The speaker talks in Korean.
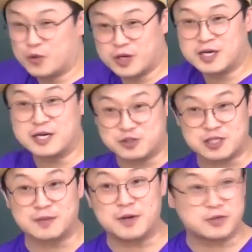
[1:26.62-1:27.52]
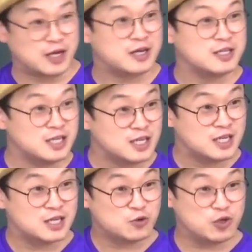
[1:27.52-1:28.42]
보호 역할을 할 수 있단 말로
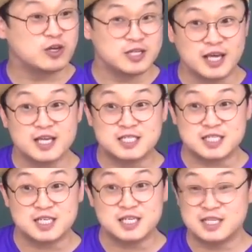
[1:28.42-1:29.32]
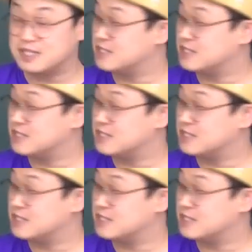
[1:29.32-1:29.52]
당연히 귀결되겠지.